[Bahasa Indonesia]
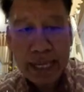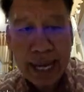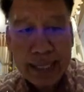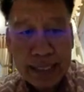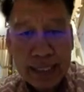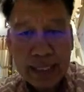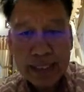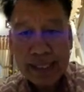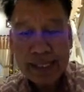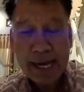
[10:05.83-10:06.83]
kanker yang
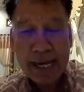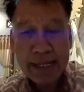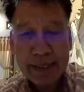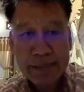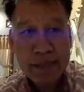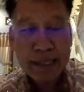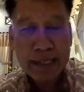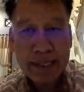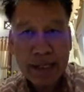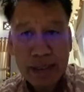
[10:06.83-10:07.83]
saya terangkan di depan
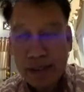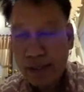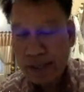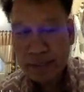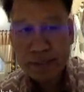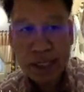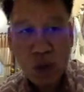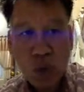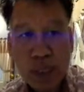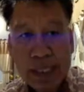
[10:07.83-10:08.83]
tadi yang di
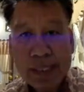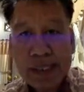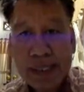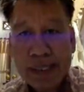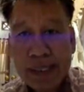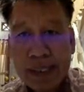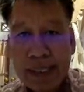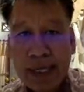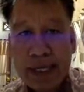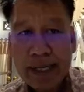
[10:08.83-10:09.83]
pendahuluan
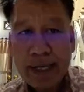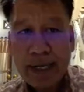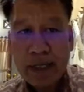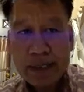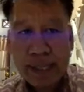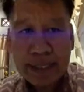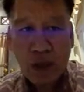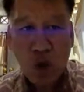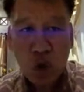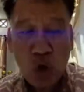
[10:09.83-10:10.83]
ada
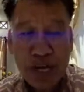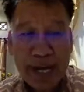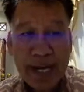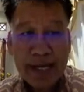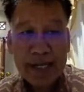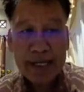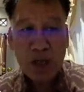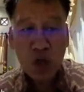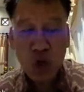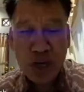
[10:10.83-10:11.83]
stat onkogen, ini
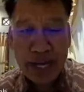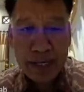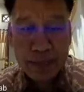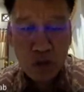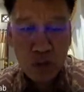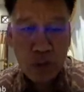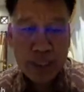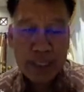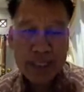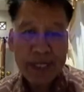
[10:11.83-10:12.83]
onkogen berhubungan
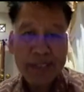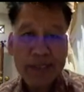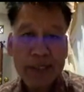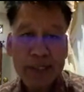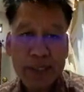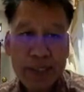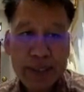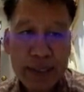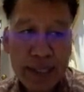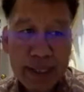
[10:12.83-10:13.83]
dengan uh,
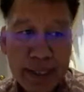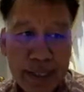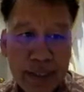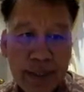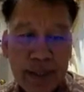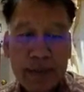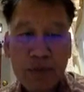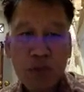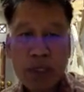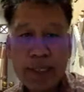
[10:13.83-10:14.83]
genetik,
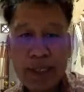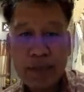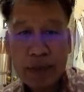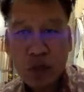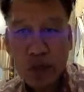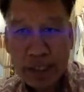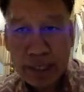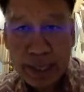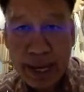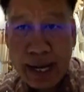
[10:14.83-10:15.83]
berhubungan dengan faktor
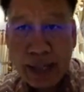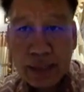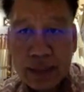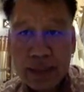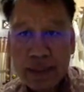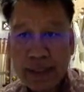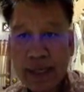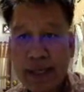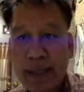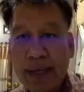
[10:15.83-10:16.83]
internal
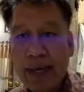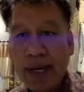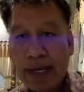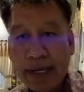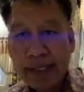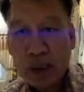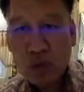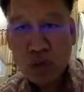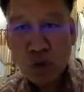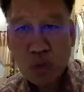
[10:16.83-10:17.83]
ya. Ada gen
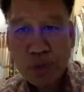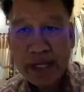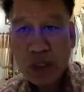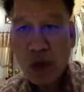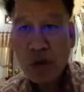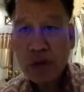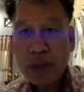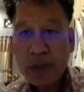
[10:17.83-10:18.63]
tumor suppressor